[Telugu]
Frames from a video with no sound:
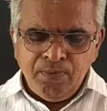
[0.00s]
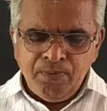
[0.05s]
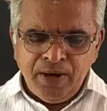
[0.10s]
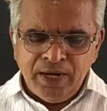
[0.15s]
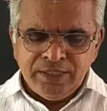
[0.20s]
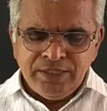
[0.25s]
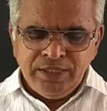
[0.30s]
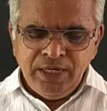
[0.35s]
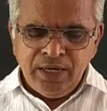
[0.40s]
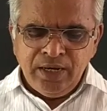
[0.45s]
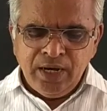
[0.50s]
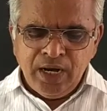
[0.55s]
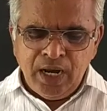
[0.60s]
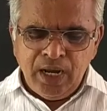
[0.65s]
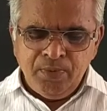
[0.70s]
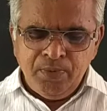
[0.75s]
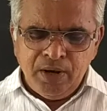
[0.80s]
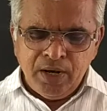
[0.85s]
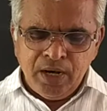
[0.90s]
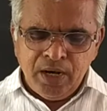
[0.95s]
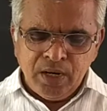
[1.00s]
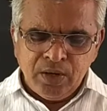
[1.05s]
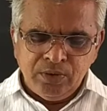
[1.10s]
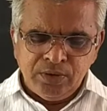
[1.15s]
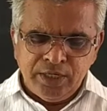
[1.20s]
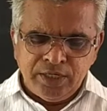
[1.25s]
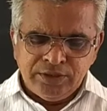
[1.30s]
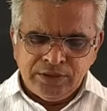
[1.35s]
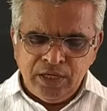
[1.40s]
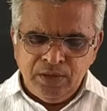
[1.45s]
పర్షియన్ రాయబారులకు
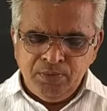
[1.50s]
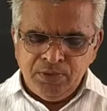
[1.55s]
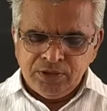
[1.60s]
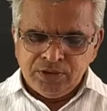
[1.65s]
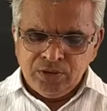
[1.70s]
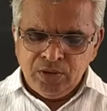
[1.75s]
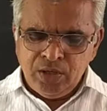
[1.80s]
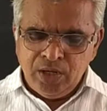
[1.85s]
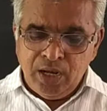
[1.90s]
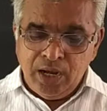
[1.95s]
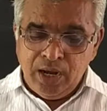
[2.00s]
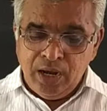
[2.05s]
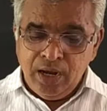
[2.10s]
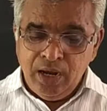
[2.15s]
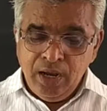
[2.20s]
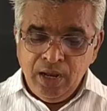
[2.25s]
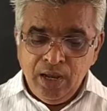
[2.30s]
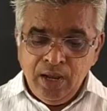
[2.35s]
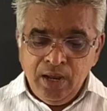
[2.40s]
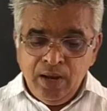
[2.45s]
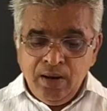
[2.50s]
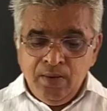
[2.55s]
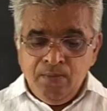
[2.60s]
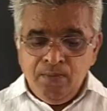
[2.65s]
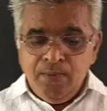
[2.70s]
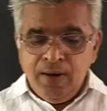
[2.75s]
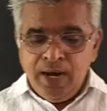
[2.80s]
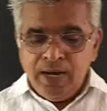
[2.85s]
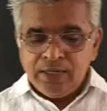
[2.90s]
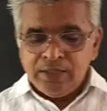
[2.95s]
దర్శనమిస్తున్న
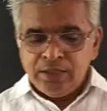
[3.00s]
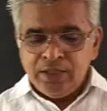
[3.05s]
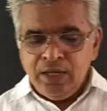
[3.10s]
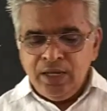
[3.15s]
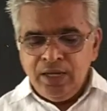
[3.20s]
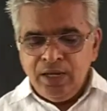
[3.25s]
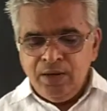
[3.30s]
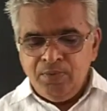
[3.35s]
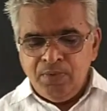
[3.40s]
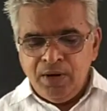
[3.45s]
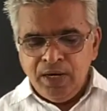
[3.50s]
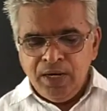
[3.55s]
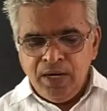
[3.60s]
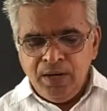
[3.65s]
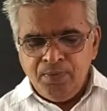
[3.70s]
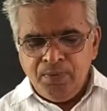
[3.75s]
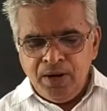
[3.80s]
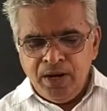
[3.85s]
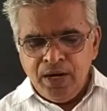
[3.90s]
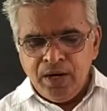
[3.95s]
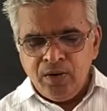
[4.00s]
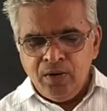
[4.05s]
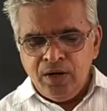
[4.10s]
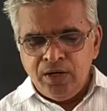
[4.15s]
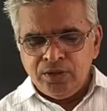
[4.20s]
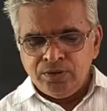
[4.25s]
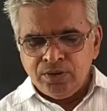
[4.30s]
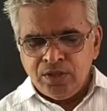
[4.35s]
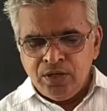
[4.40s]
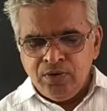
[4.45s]
భారతీయ
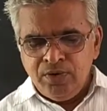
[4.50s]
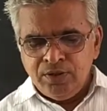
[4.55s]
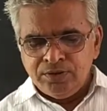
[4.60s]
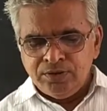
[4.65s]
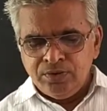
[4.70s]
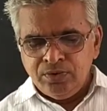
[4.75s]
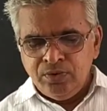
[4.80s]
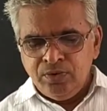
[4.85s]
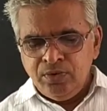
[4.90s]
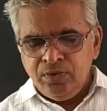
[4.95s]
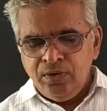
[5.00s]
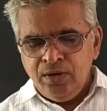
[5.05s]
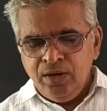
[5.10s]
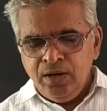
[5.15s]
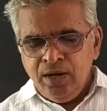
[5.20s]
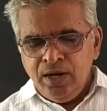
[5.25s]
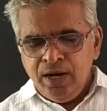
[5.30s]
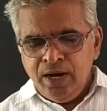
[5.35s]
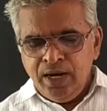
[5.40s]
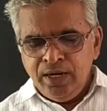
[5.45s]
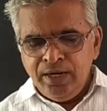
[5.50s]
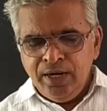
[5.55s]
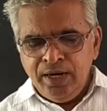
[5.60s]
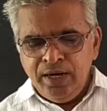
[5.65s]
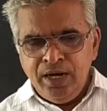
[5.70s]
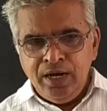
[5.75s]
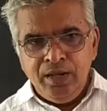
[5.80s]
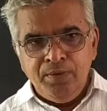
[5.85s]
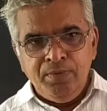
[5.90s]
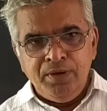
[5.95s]
మహీపాలకులను చూడవచ్చు
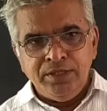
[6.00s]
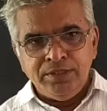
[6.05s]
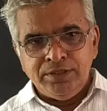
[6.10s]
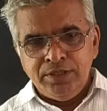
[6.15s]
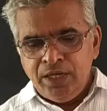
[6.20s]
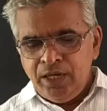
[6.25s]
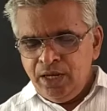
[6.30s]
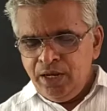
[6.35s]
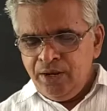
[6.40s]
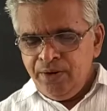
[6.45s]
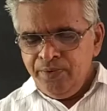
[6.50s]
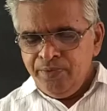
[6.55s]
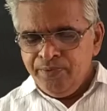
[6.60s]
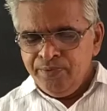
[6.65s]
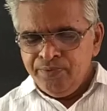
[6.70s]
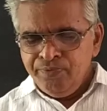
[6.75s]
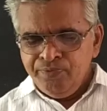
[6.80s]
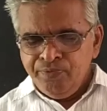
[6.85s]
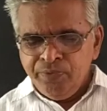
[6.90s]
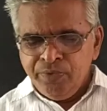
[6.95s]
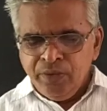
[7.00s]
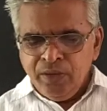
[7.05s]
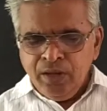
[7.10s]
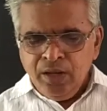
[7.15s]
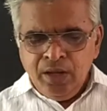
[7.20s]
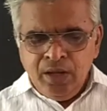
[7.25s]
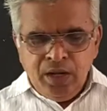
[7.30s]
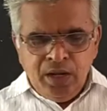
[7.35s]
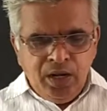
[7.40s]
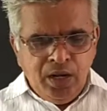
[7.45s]
అన్నింటినీ మించి
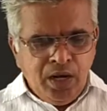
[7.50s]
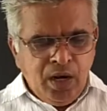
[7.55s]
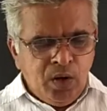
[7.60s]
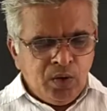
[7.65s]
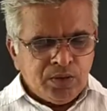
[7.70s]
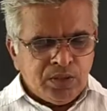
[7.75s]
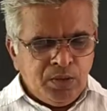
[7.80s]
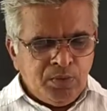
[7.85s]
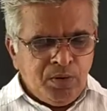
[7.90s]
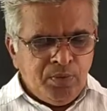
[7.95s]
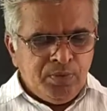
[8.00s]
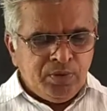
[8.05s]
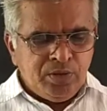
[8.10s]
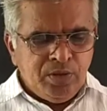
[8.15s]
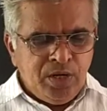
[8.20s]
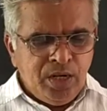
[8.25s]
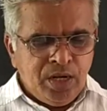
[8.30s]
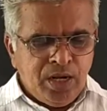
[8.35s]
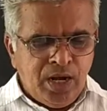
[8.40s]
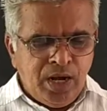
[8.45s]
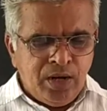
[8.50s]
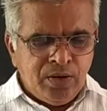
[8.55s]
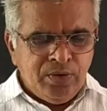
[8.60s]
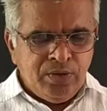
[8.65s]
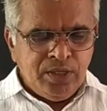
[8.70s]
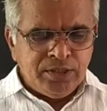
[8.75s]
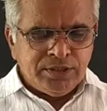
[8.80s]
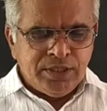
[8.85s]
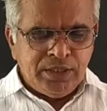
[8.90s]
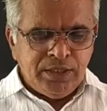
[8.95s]
గౌతమ బుద్ధుని
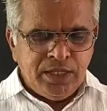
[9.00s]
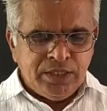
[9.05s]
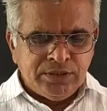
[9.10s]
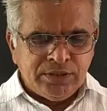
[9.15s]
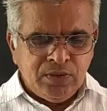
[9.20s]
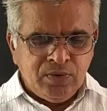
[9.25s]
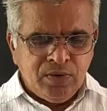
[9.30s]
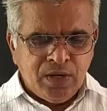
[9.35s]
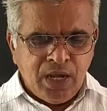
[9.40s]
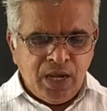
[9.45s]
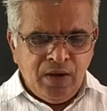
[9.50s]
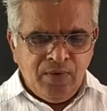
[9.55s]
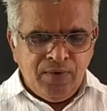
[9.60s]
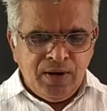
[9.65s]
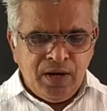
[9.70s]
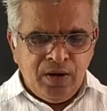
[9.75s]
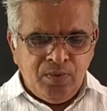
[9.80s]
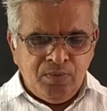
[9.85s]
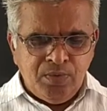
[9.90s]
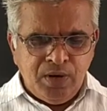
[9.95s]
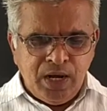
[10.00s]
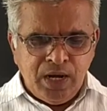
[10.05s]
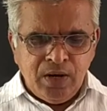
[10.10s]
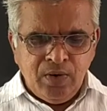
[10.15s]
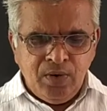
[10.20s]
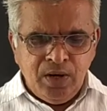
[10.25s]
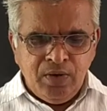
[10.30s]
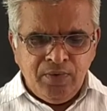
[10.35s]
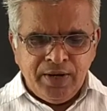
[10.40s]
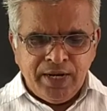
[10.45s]
కారుణ్య సందేశం కేవలం
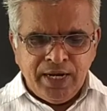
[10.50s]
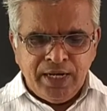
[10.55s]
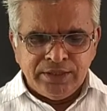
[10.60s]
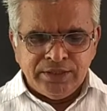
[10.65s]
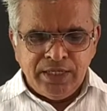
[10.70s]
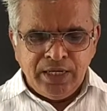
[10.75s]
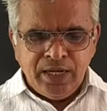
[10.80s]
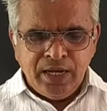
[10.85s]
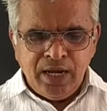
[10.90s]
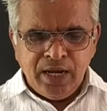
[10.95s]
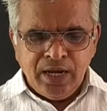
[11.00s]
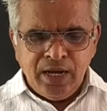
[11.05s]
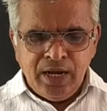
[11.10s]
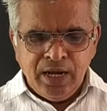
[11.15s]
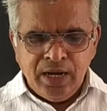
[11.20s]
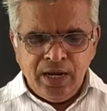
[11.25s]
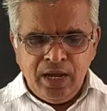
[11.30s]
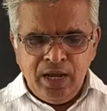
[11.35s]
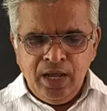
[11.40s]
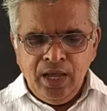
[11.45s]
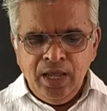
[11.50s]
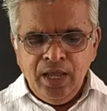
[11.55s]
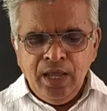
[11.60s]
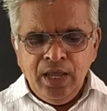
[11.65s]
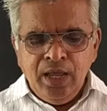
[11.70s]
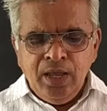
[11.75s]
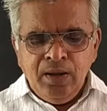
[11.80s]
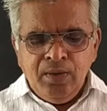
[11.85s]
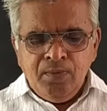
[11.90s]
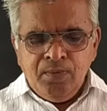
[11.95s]
మానవుని వికాసానికే కాక
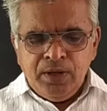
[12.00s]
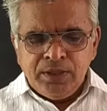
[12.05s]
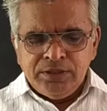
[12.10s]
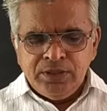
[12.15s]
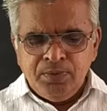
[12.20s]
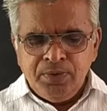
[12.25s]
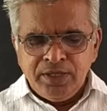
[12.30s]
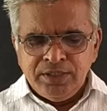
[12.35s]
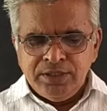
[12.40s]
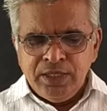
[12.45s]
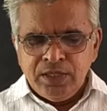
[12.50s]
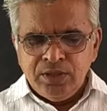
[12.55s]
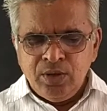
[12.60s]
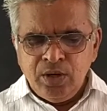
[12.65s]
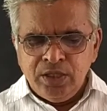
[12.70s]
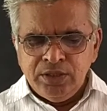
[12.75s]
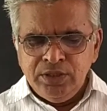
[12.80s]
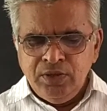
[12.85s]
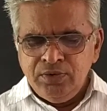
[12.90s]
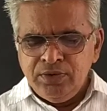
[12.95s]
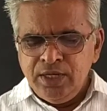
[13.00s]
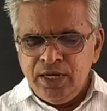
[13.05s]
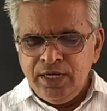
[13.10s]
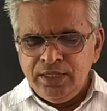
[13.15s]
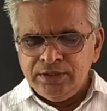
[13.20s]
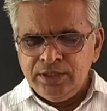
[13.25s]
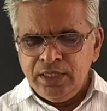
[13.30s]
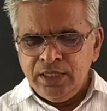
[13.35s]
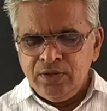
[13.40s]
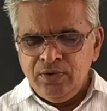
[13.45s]
పశుపక్షాతుల
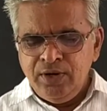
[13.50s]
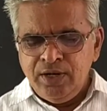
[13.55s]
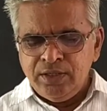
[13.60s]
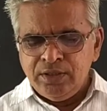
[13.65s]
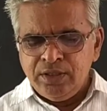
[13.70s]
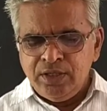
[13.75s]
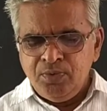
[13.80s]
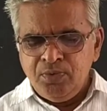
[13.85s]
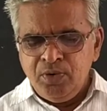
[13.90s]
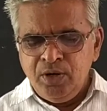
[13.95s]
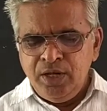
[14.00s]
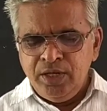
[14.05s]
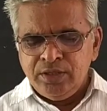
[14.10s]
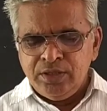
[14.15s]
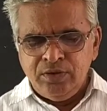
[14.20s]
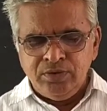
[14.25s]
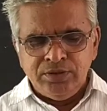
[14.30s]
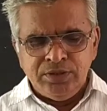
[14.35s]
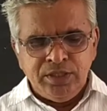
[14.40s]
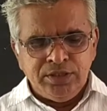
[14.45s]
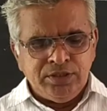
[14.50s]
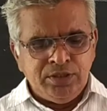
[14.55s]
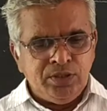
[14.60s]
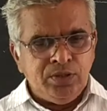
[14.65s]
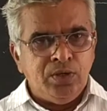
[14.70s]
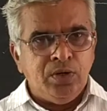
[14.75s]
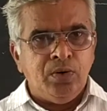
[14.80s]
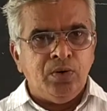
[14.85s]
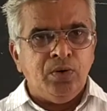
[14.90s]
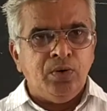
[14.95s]
జీవితాన్ని సైతం ఎంత పునీతం
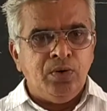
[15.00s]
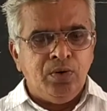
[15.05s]
చేసిందో